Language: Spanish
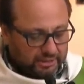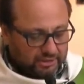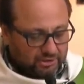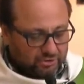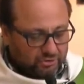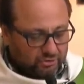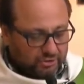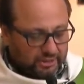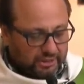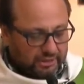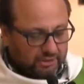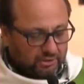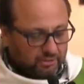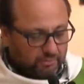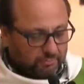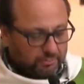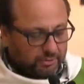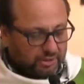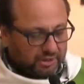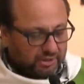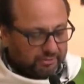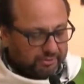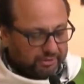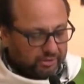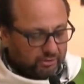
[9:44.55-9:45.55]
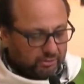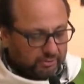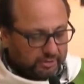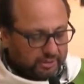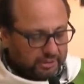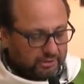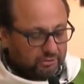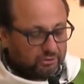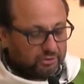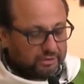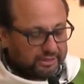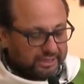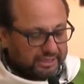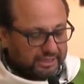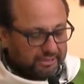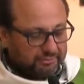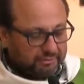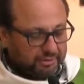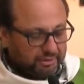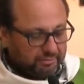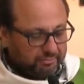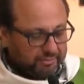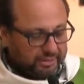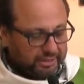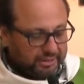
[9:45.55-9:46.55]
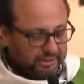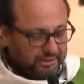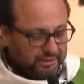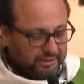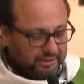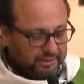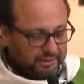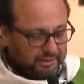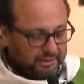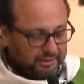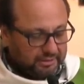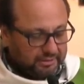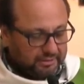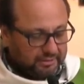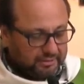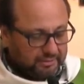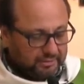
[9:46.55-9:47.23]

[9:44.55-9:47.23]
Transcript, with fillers: deshonesto por haber obrado tan hábilmente,